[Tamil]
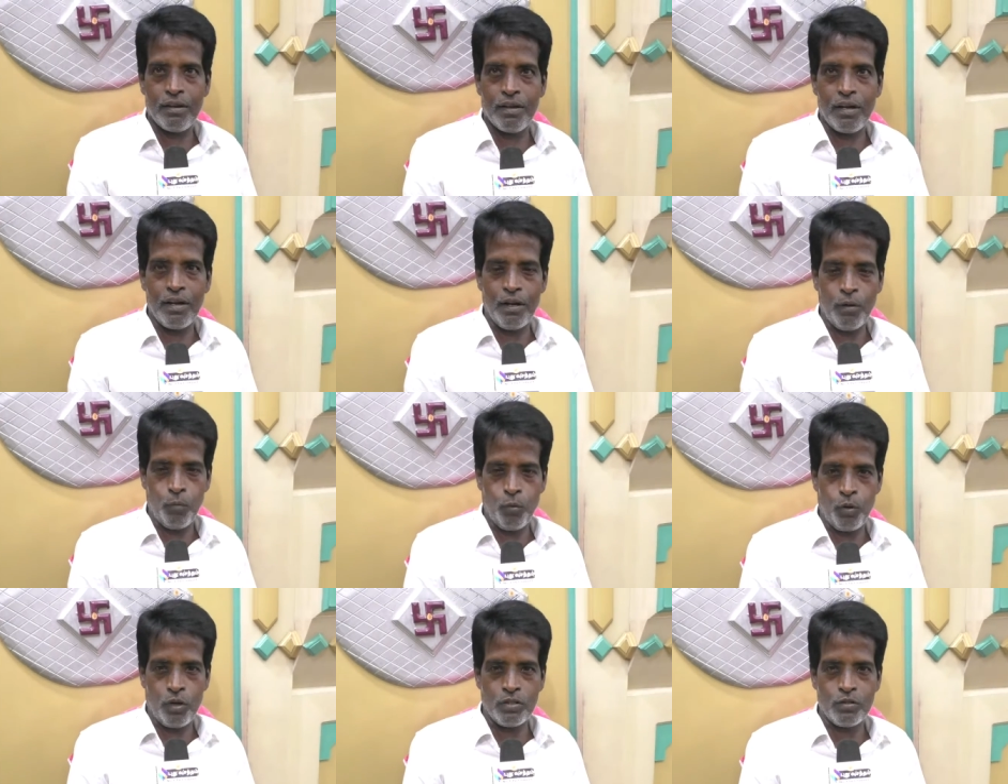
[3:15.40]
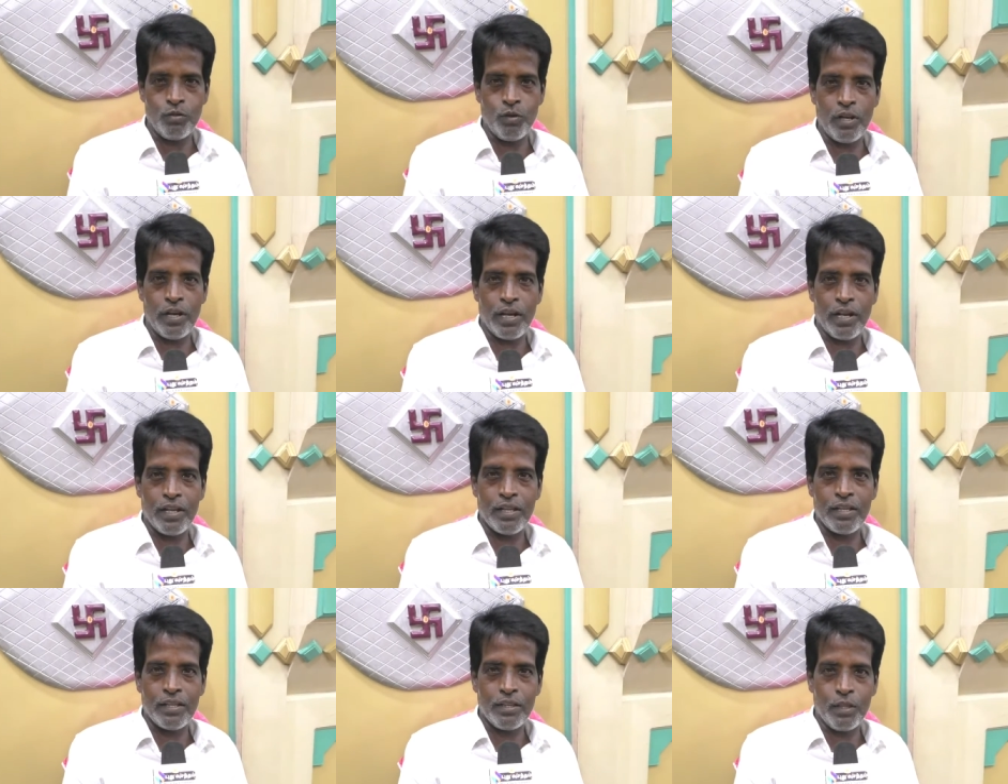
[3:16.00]
அன்னபூர்ணா ஜுவல்லரி
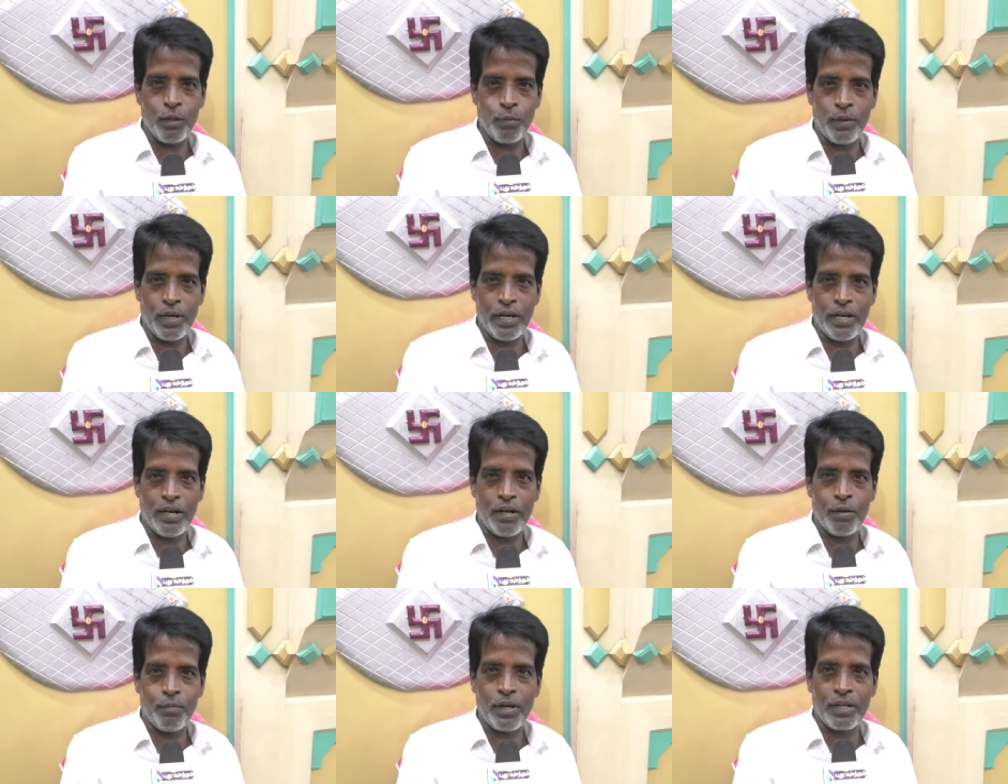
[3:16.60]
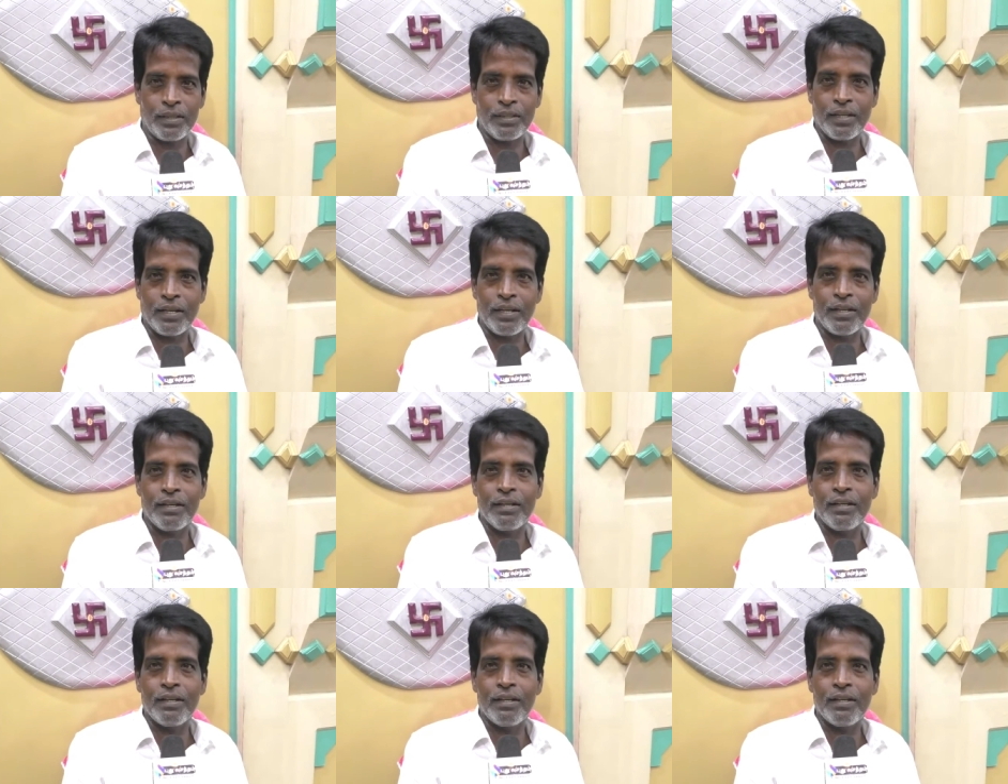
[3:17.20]
தீபாவளி நல்வாழ்த்துக்கள்